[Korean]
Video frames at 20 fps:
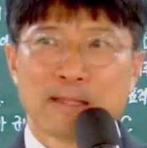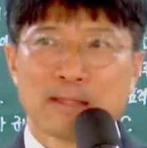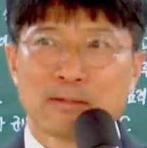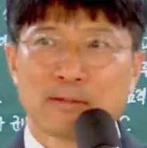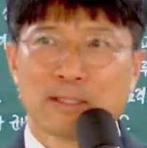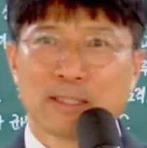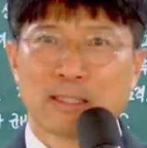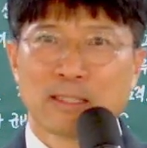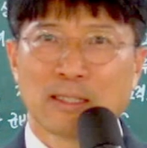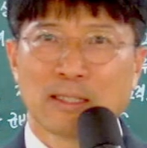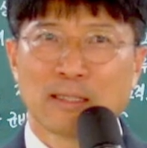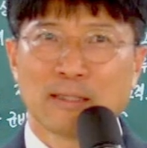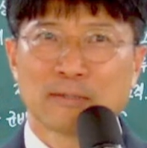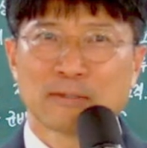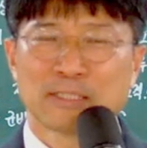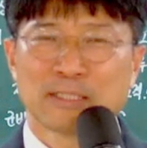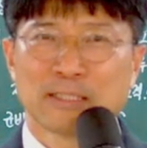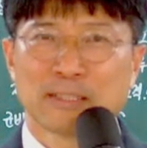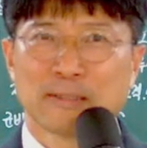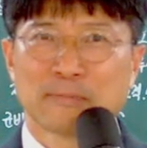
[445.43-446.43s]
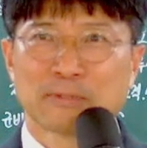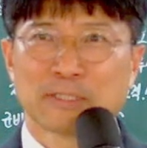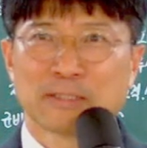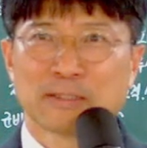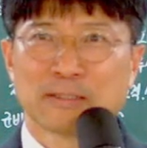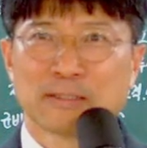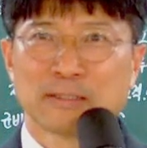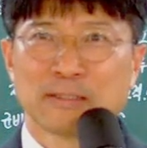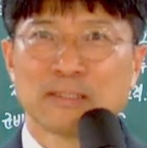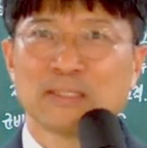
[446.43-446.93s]
내가 이제
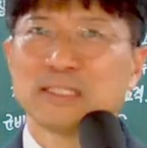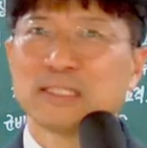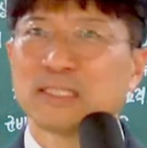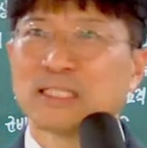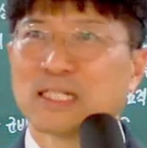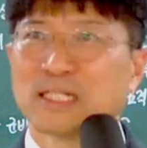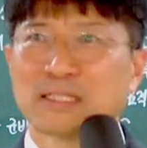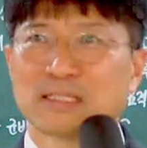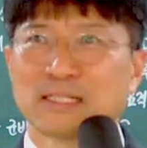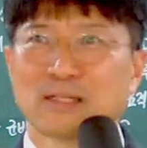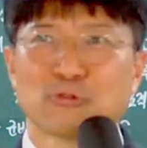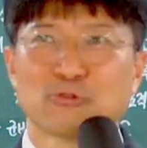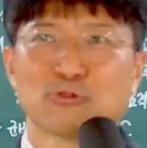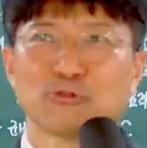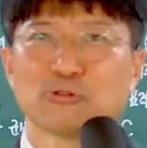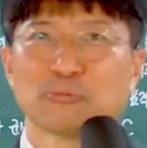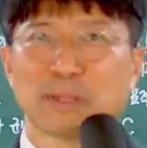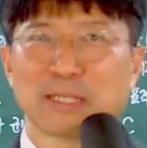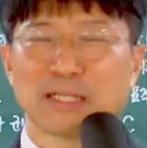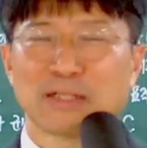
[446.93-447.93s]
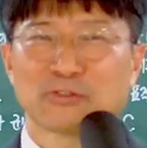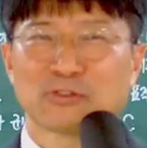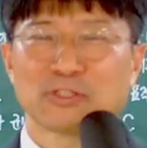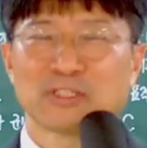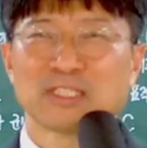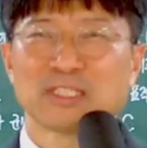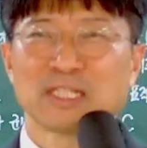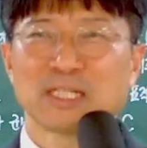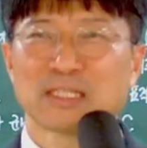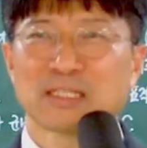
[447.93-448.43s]
헌신하기 전에 구원을 받아
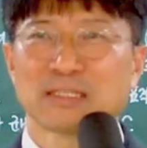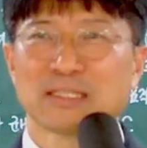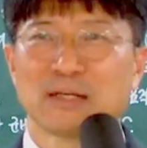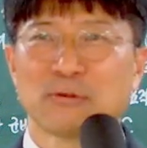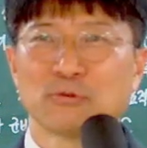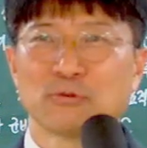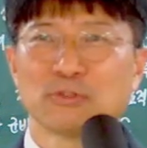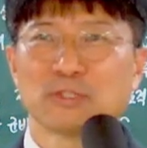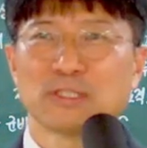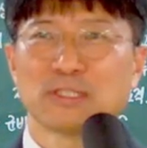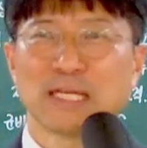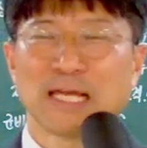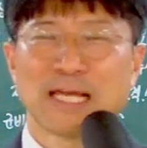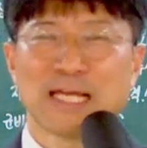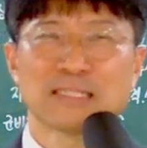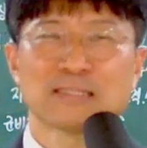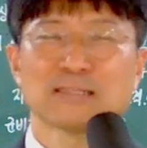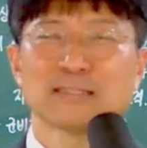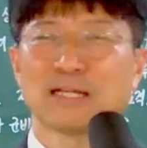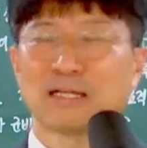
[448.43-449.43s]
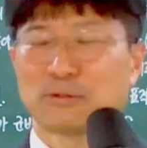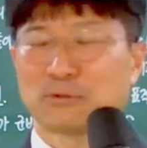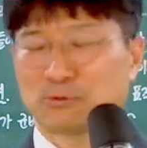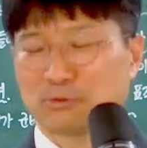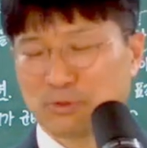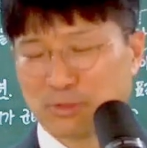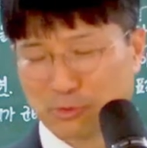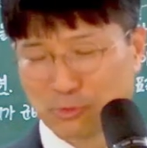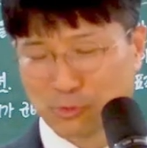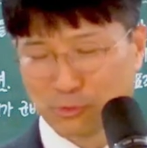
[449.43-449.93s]
헌신하기 전에 우리 예전에
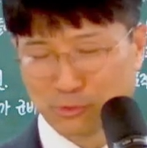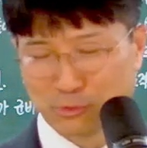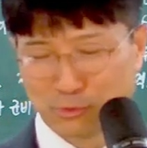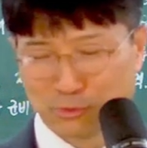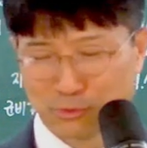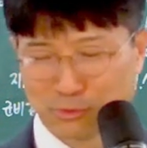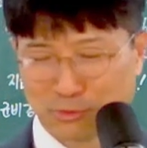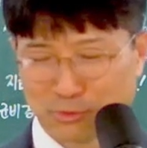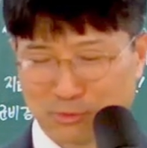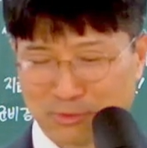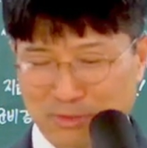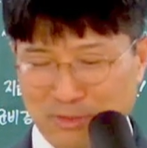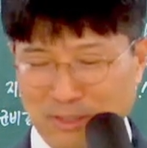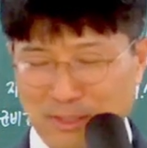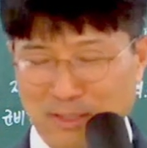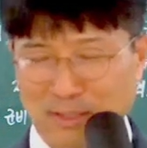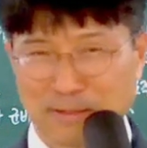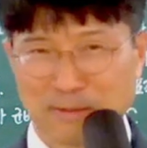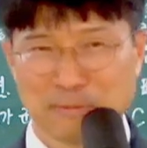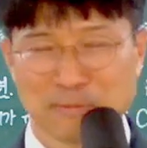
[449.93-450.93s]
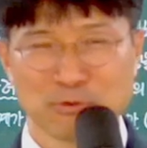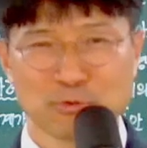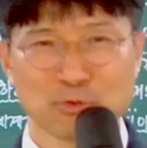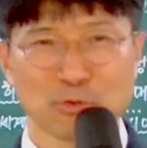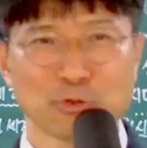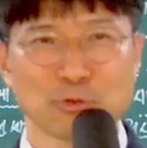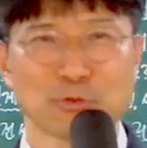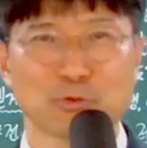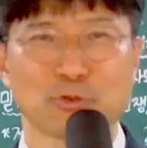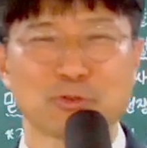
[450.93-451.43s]

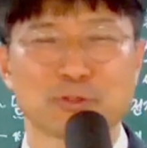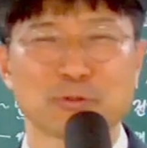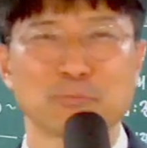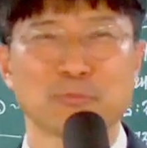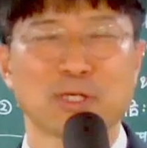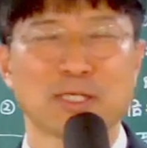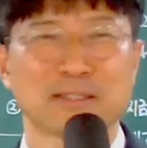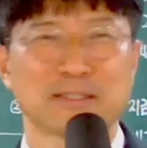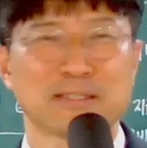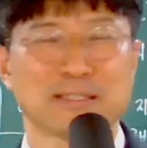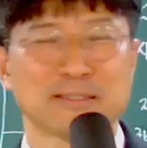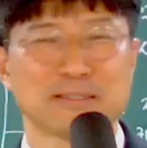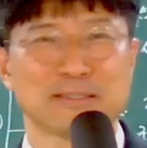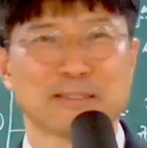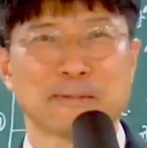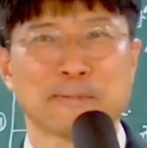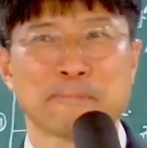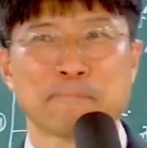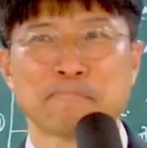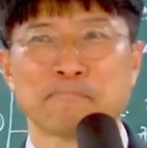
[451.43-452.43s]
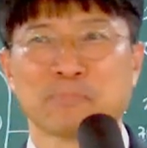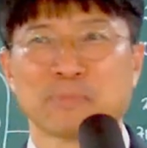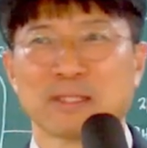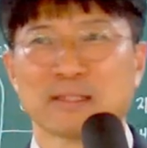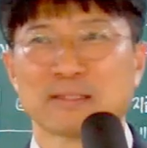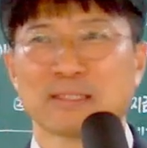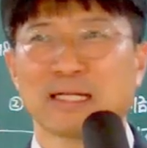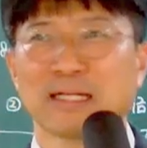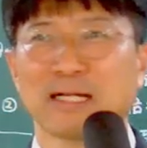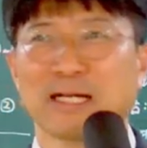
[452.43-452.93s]
소령으로 근무할 때 이제
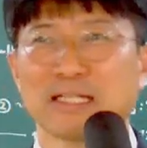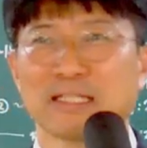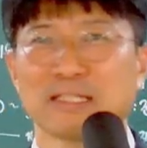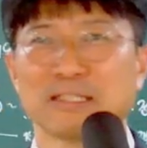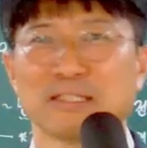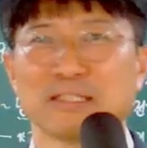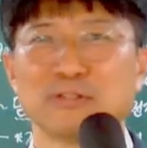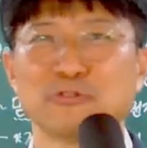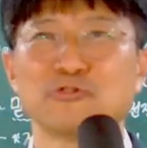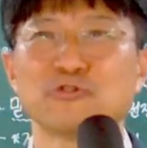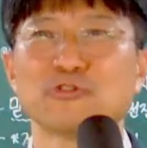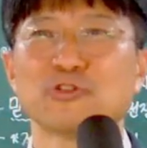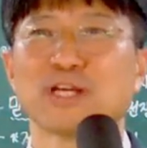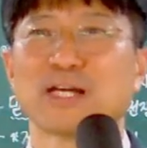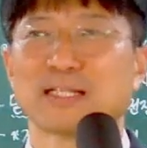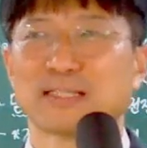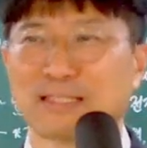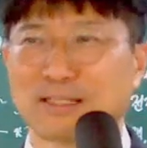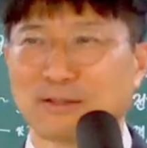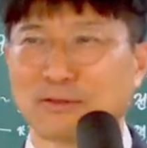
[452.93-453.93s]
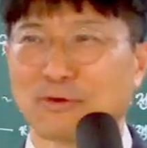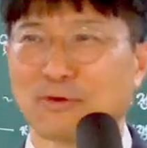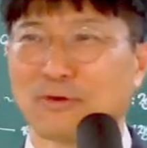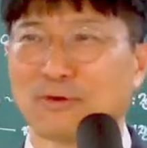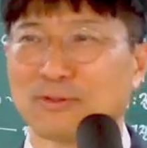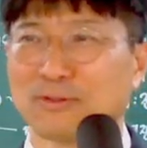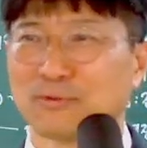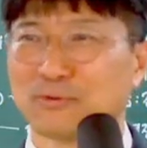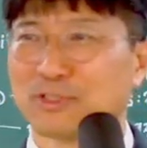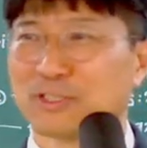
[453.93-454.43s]
딸아이 연주회 한다고
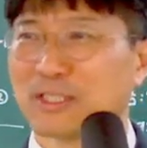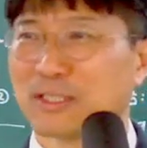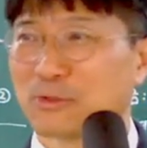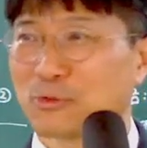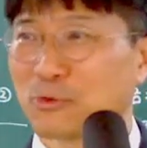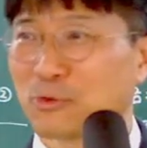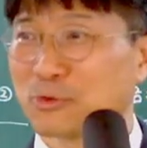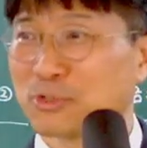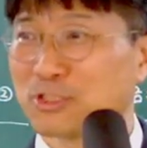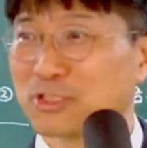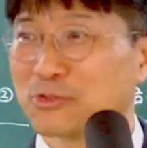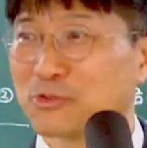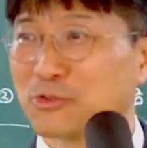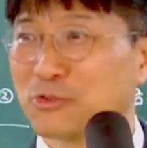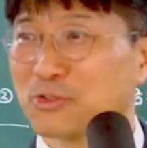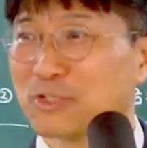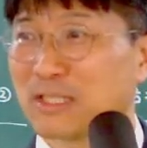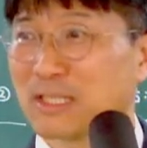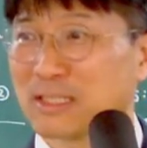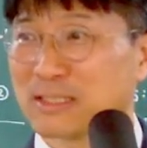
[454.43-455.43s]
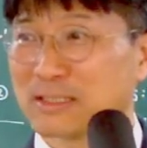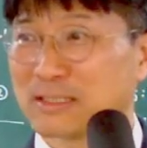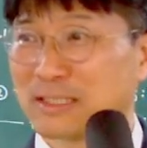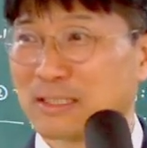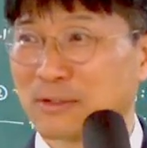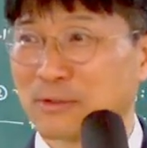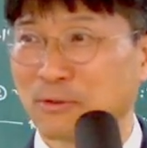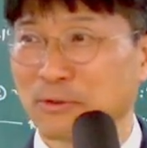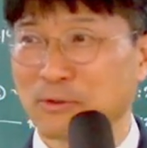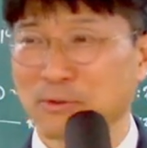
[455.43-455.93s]
우리의 그 친교회 날
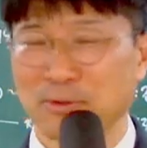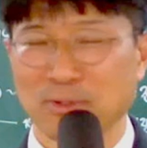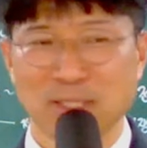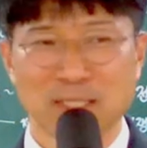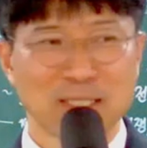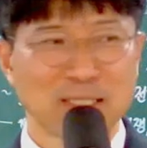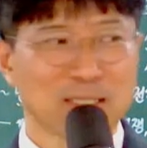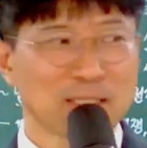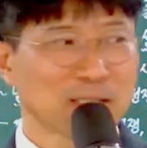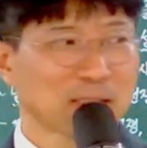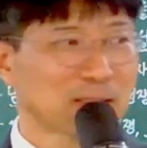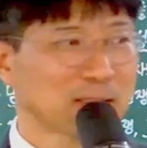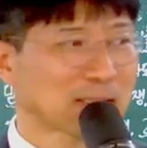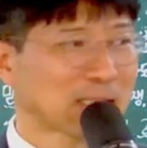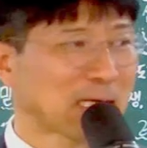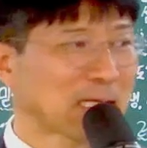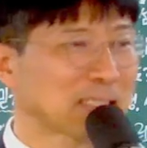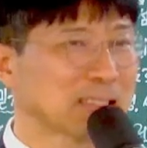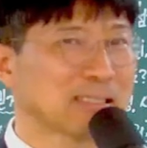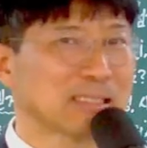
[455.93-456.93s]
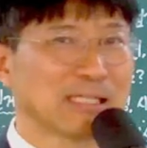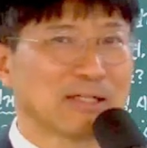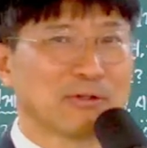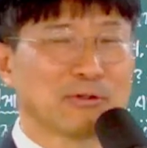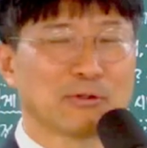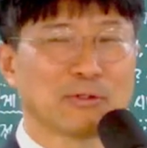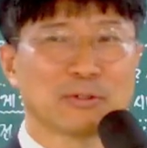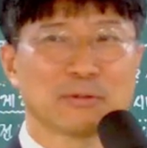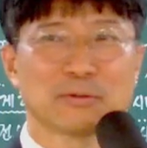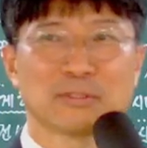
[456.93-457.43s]
하잖아요. 그 간
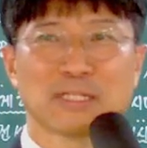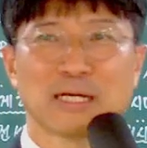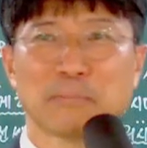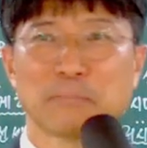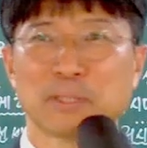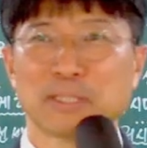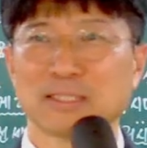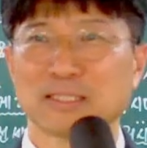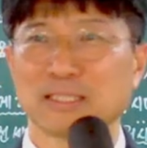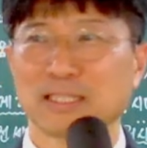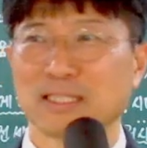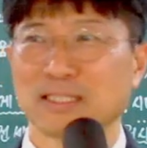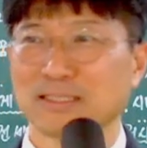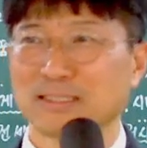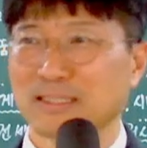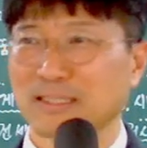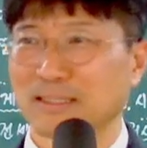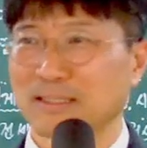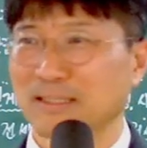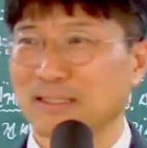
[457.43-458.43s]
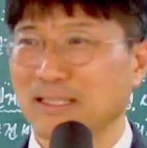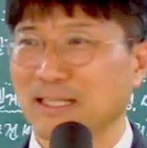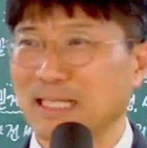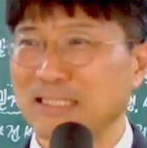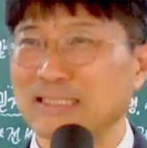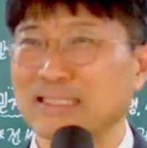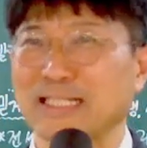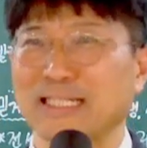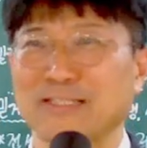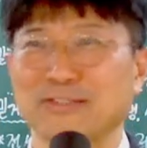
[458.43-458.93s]
거예요. 아빠니까 이제
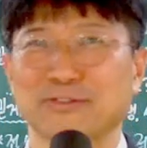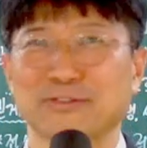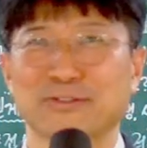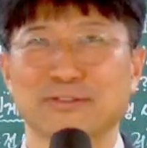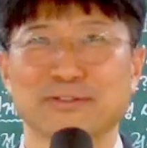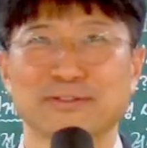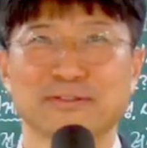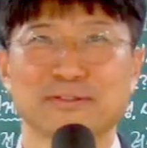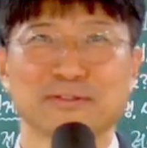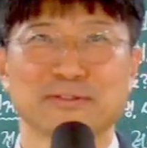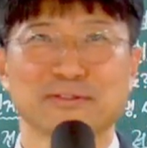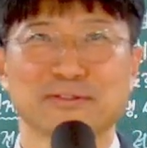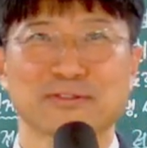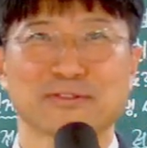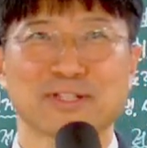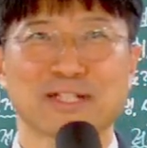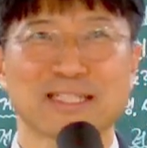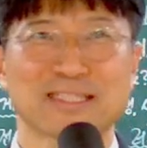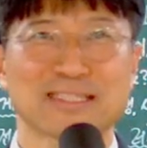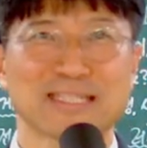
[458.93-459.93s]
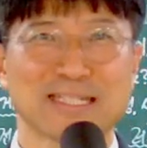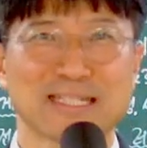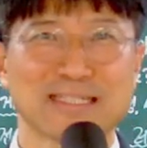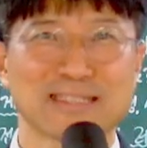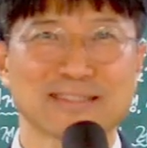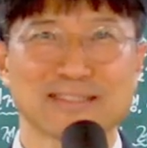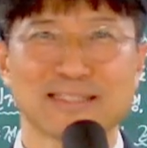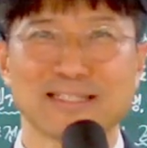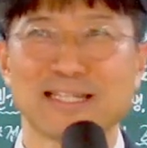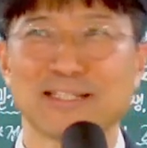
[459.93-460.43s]
앉아가지고 축하해
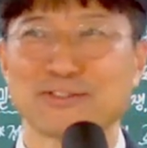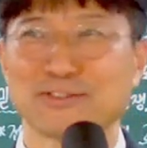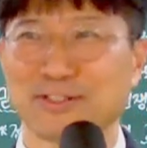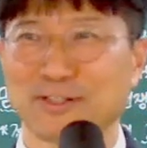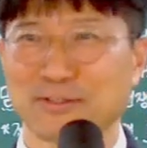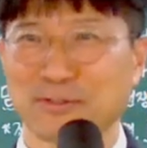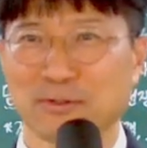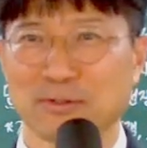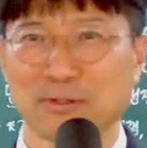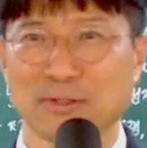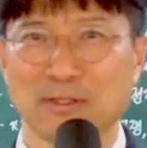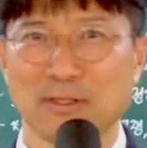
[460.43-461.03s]
잘했어요 해주려고.